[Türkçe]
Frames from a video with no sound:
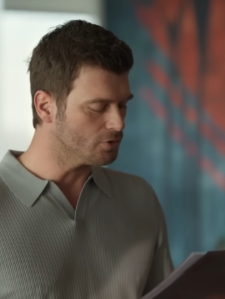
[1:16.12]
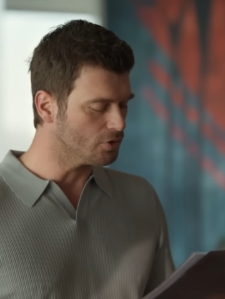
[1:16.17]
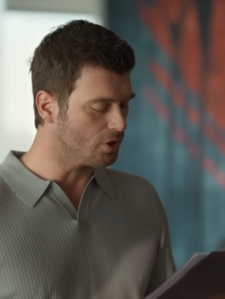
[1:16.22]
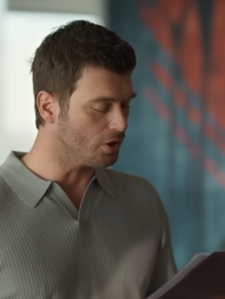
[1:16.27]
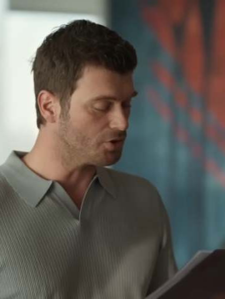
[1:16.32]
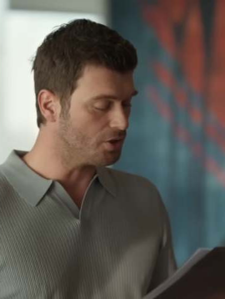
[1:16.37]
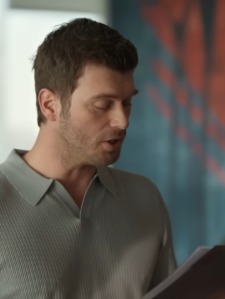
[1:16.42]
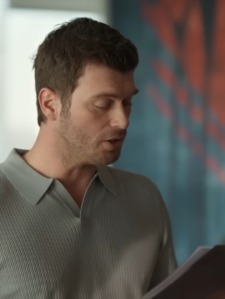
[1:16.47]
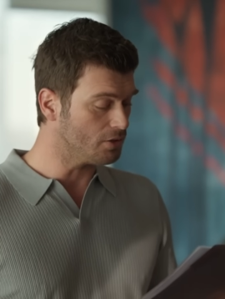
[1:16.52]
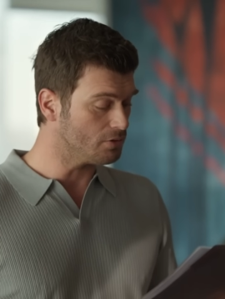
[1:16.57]

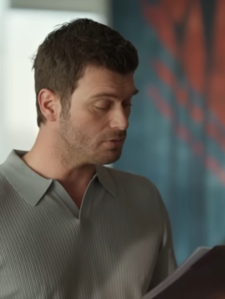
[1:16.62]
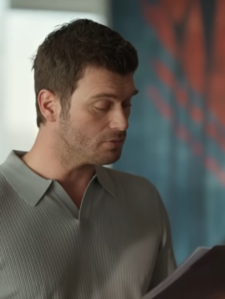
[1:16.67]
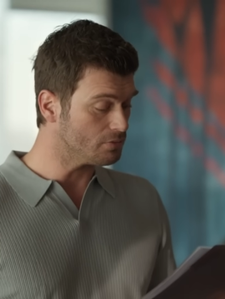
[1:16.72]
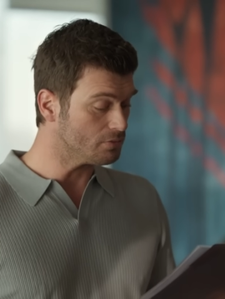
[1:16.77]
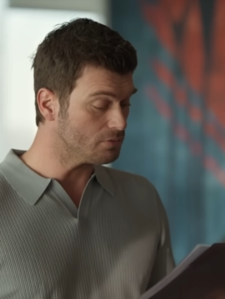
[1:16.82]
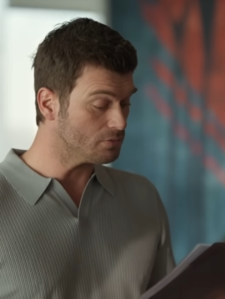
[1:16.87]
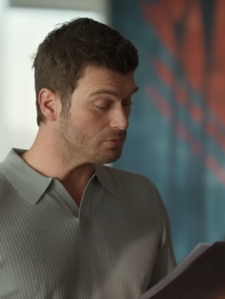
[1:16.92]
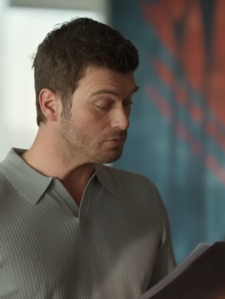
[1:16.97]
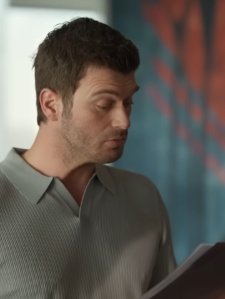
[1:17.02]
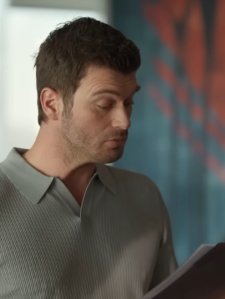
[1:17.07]
kaçak
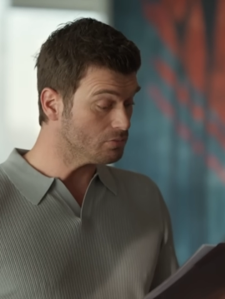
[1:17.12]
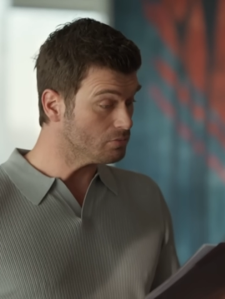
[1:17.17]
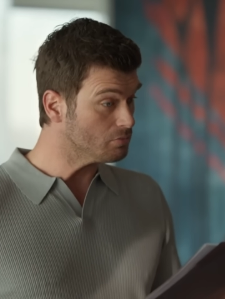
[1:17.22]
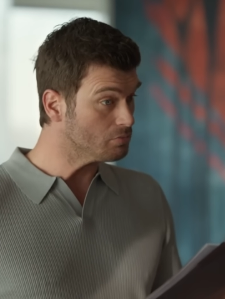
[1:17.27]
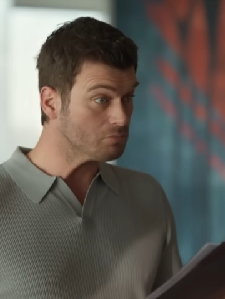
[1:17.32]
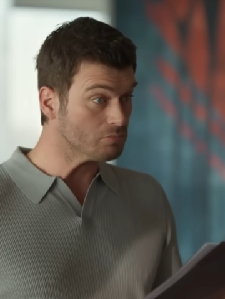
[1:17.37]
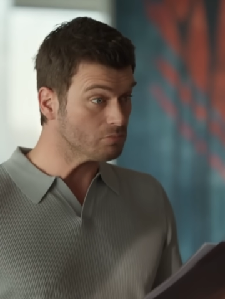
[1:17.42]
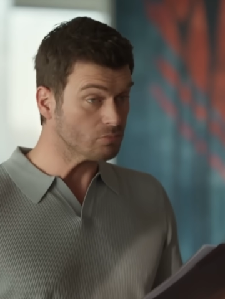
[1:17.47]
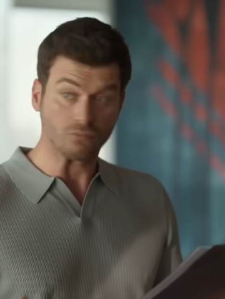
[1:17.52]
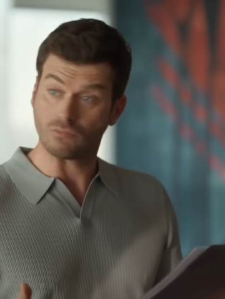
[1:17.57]

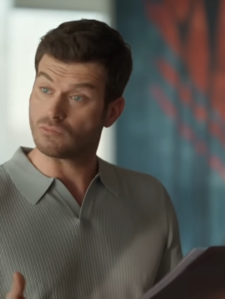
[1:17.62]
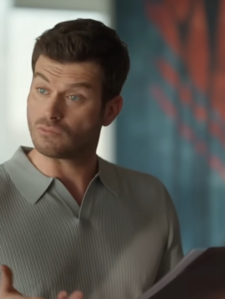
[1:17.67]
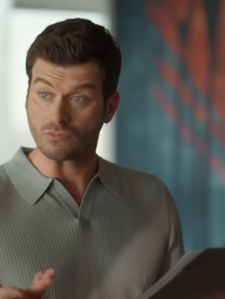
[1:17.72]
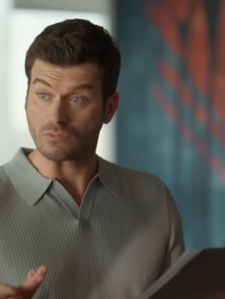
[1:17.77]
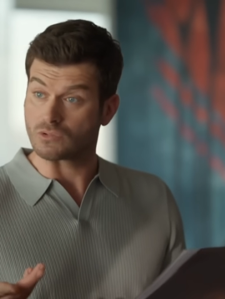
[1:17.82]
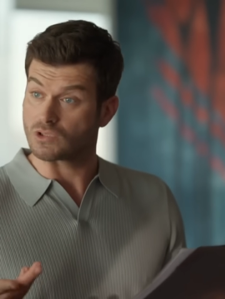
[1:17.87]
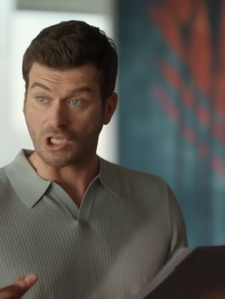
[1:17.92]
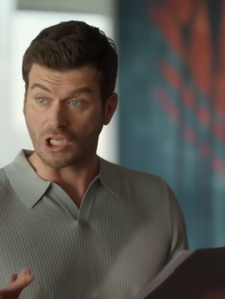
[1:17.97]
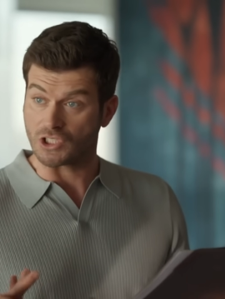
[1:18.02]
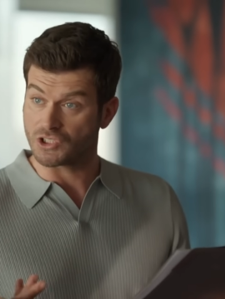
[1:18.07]

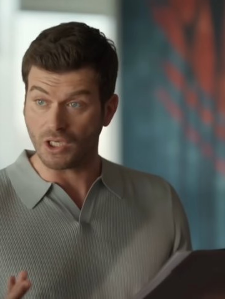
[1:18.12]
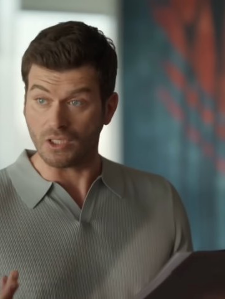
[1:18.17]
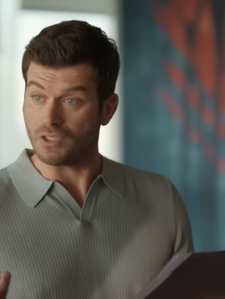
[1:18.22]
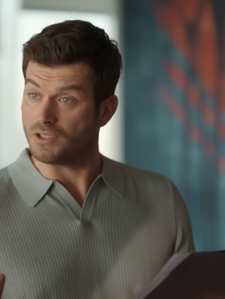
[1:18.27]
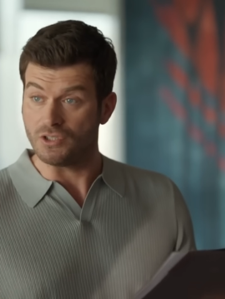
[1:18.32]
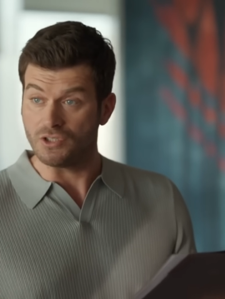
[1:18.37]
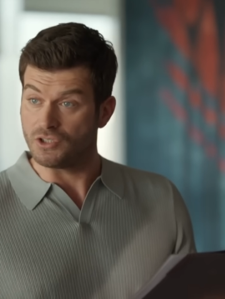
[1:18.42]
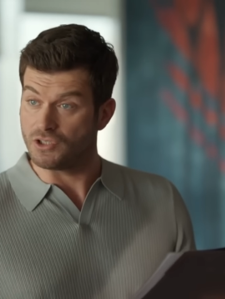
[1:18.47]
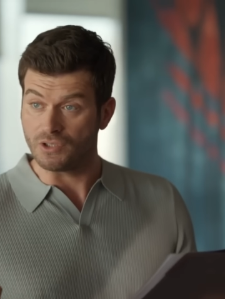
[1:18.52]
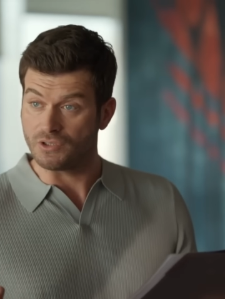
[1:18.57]
kaçak
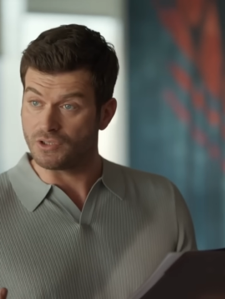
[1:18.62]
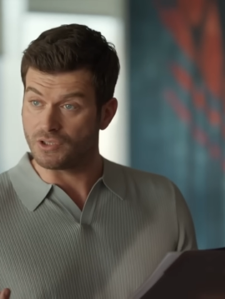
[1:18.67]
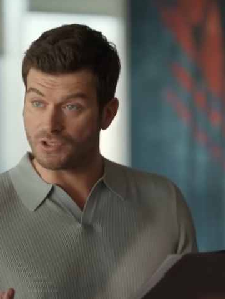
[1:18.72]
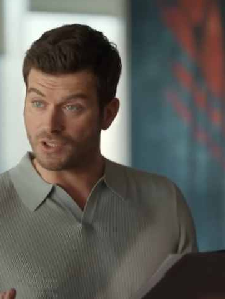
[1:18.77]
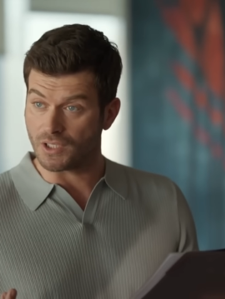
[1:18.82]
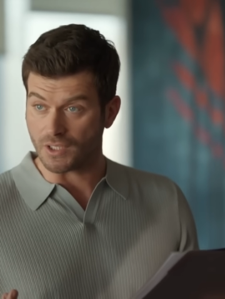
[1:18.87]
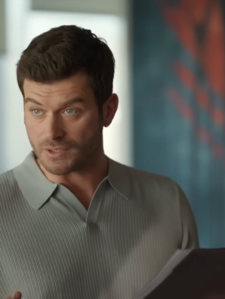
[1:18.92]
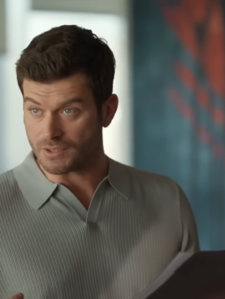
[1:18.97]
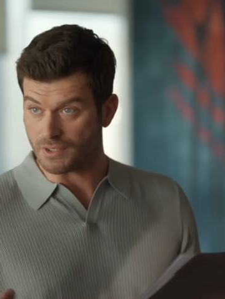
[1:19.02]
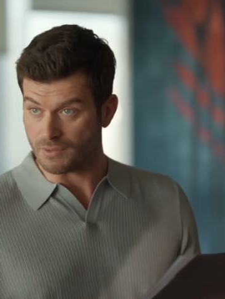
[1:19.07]
incir
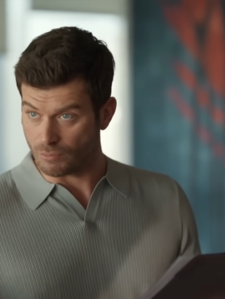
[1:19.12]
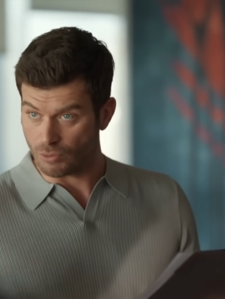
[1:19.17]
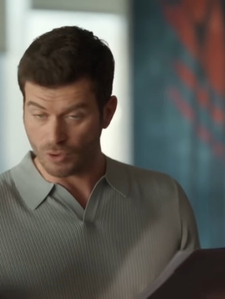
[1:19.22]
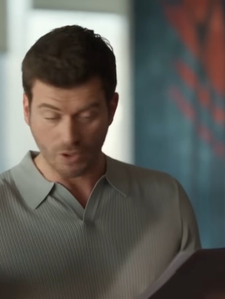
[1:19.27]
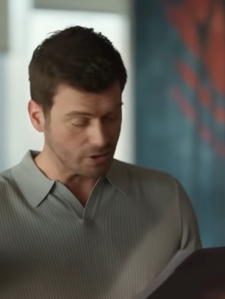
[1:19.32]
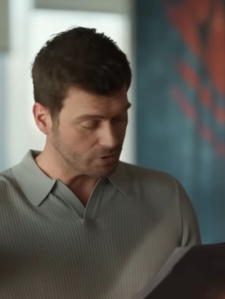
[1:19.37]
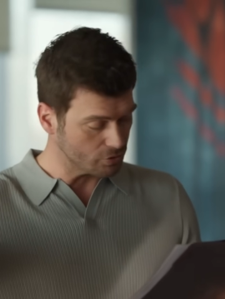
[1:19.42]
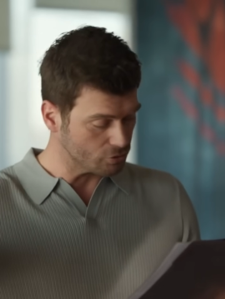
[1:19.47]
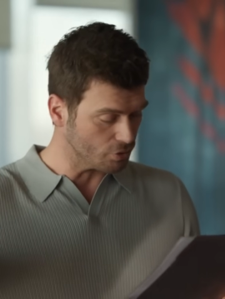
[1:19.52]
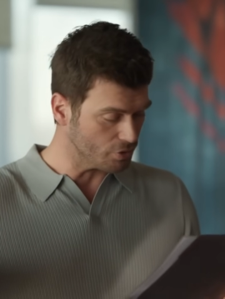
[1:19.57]
ticareti.
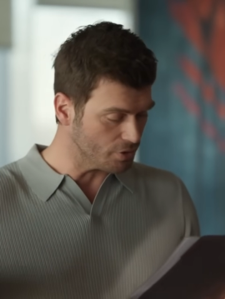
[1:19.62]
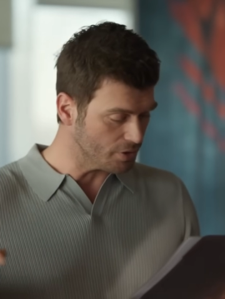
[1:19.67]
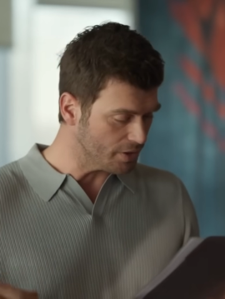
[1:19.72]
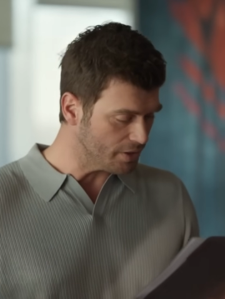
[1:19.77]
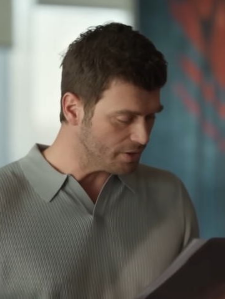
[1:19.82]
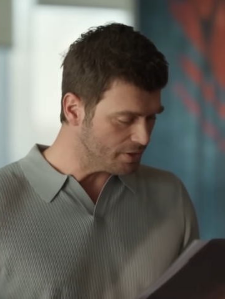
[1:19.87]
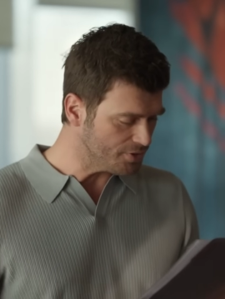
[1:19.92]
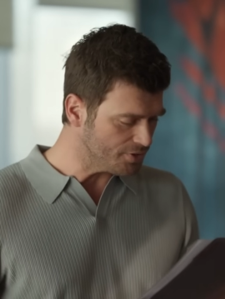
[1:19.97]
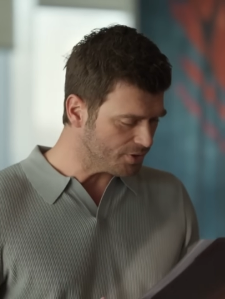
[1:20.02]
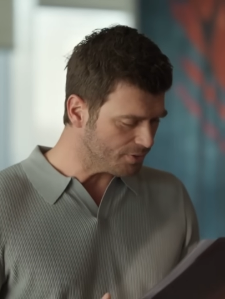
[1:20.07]
Buraya sonra
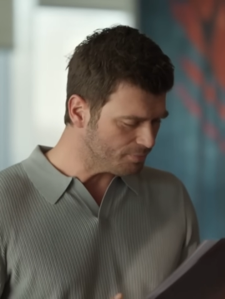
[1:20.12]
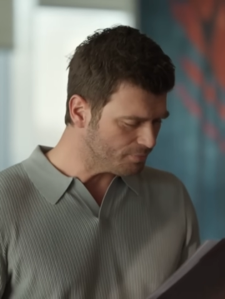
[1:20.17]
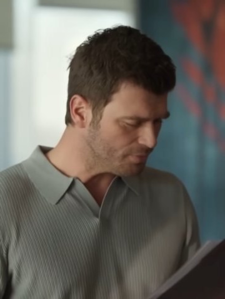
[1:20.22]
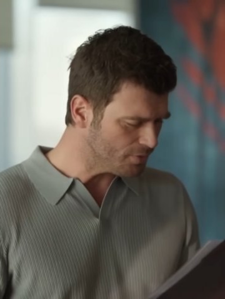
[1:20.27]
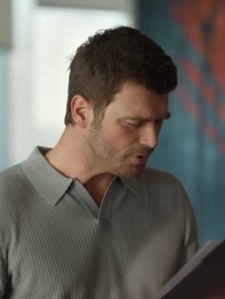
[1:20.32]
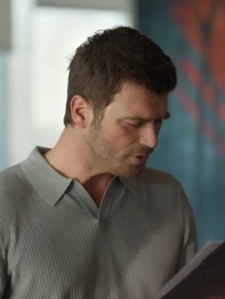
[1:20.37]
geleceğim.